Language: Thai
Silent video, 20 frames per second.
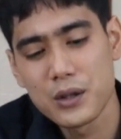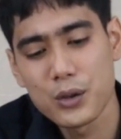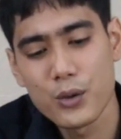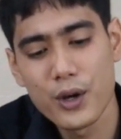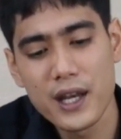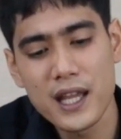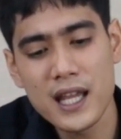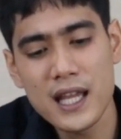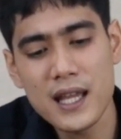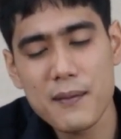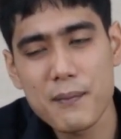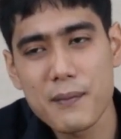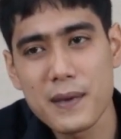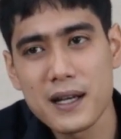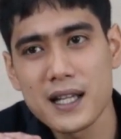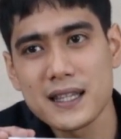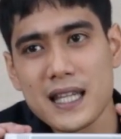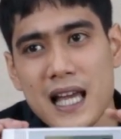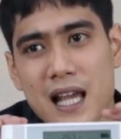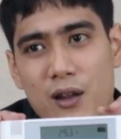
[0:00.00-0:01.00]
ตัวนี้เป็
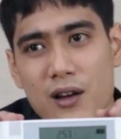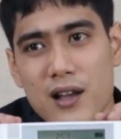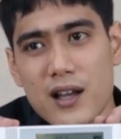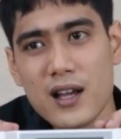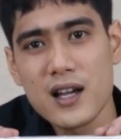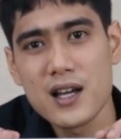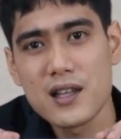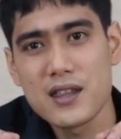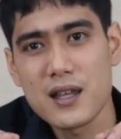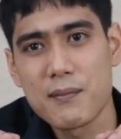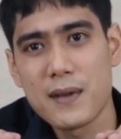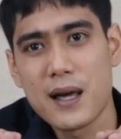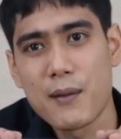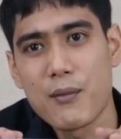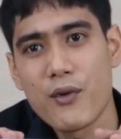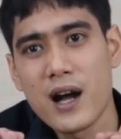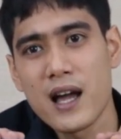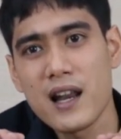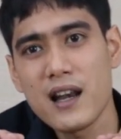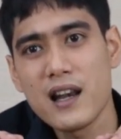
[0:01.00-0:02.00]
น Data l o กอ e r สำหรับ
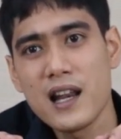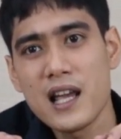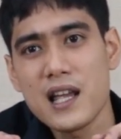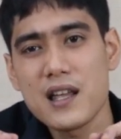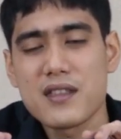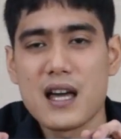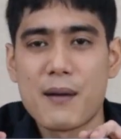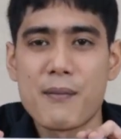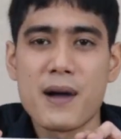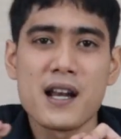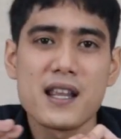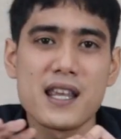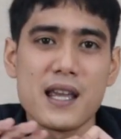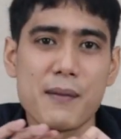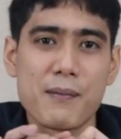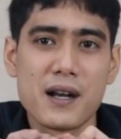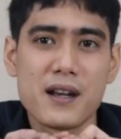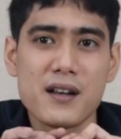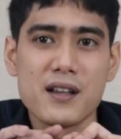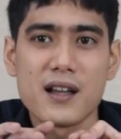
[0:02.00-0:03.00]
วัด และสามารถเก็
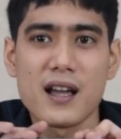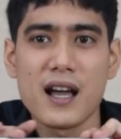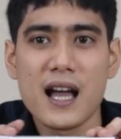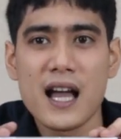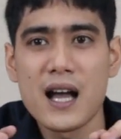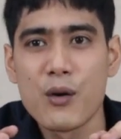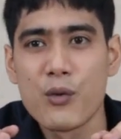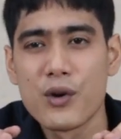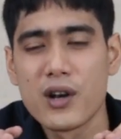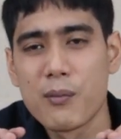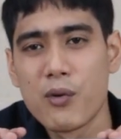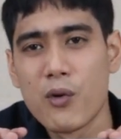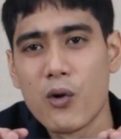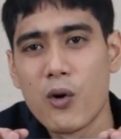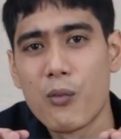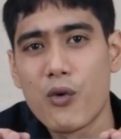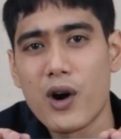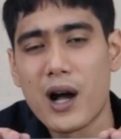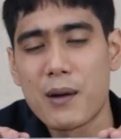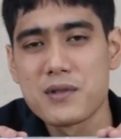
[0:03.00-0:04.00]
บบันทึกค่าอุณหภู
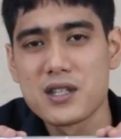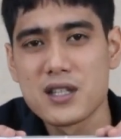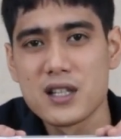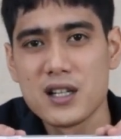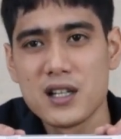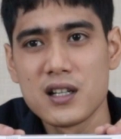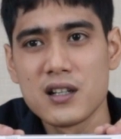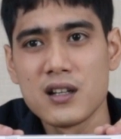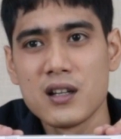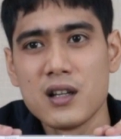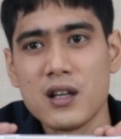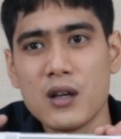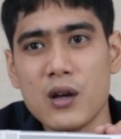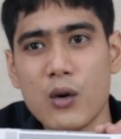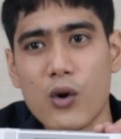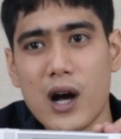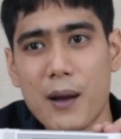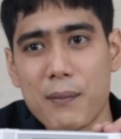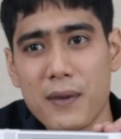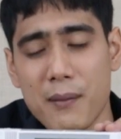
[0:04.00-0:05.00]
มิความชื้น
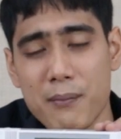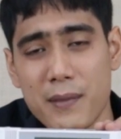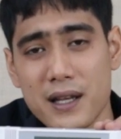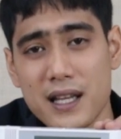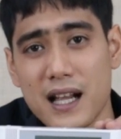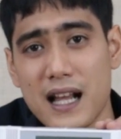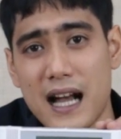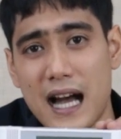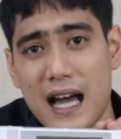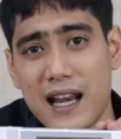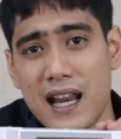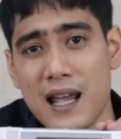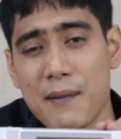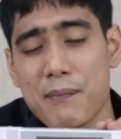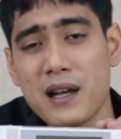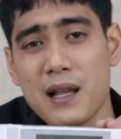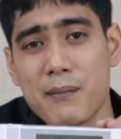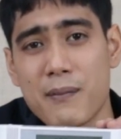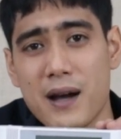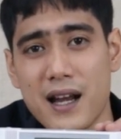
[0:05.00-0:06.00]
ความดันบรรยากาศและ
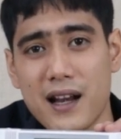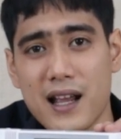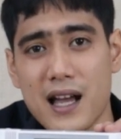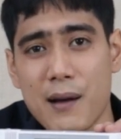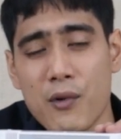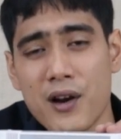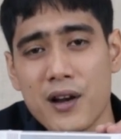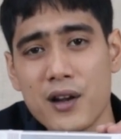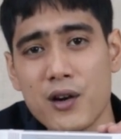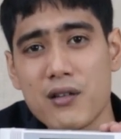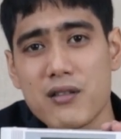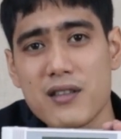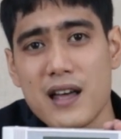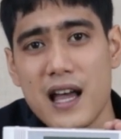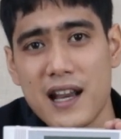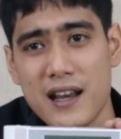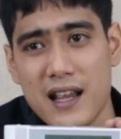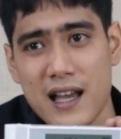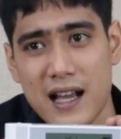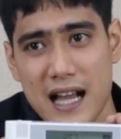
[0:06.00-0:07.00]
ปริมาณคาร์บอนไดออกไซ
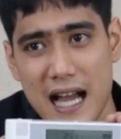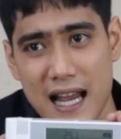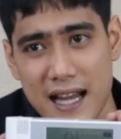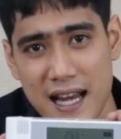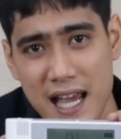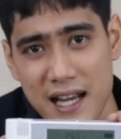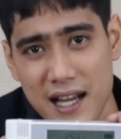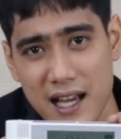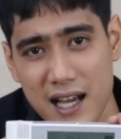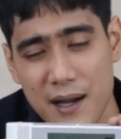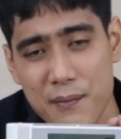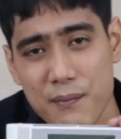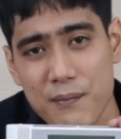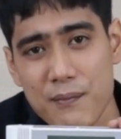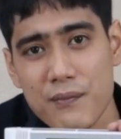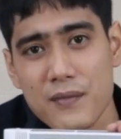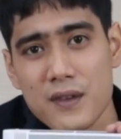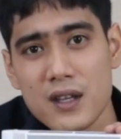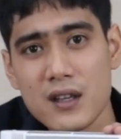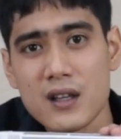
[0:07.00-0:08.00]
ด์ในอากาศได้นะครับ
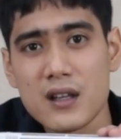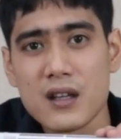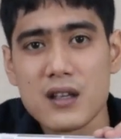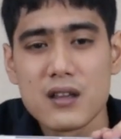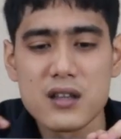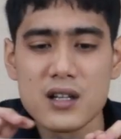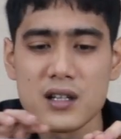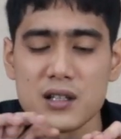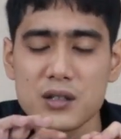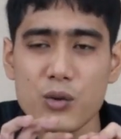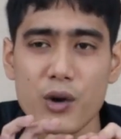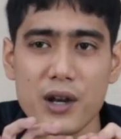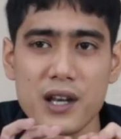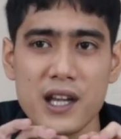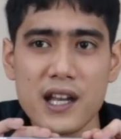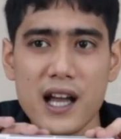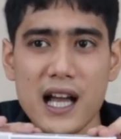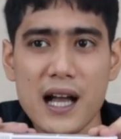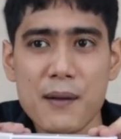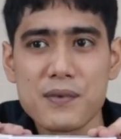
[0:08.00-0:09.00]
ซึ่งตัว
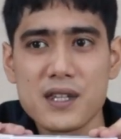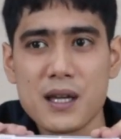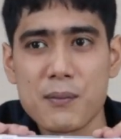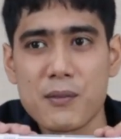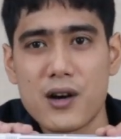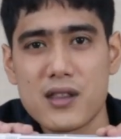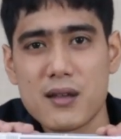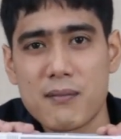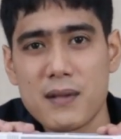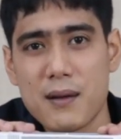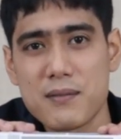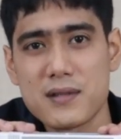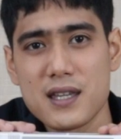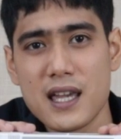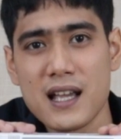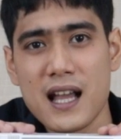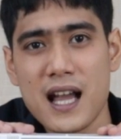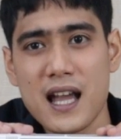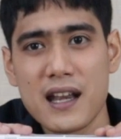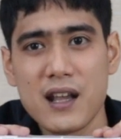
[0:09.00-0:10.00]
นี้นะครับจะเหมาะสำหรับ
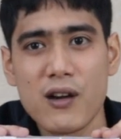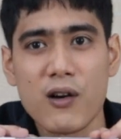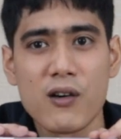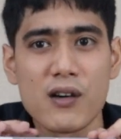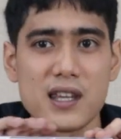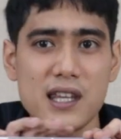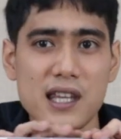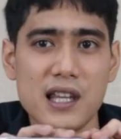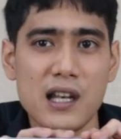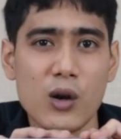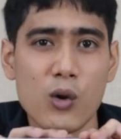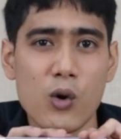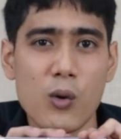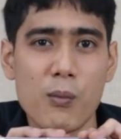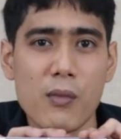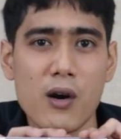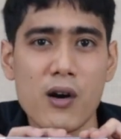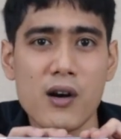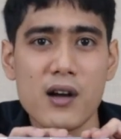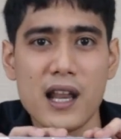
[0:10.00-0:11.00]
ใช้งานในห้องคีนรู
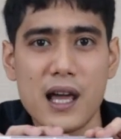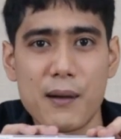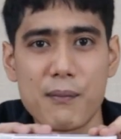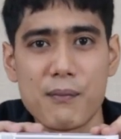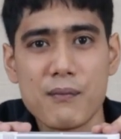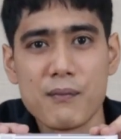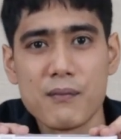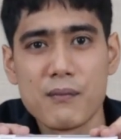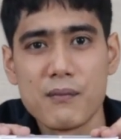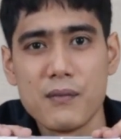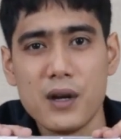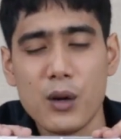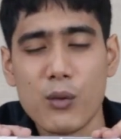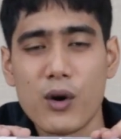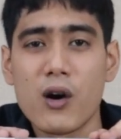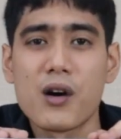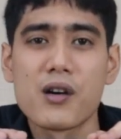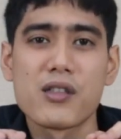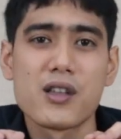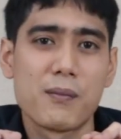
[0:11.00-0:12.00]
มห้องแลบหรือ
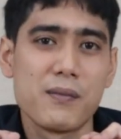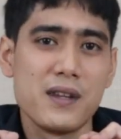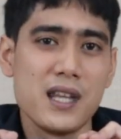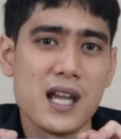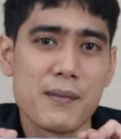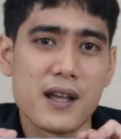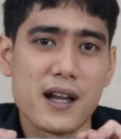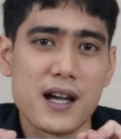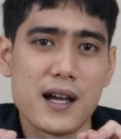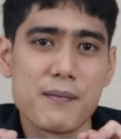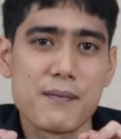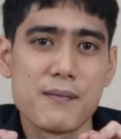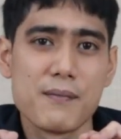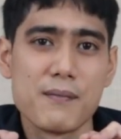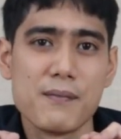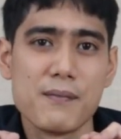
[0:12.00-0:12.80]
ว่าห้องสอบเทียบนะครับ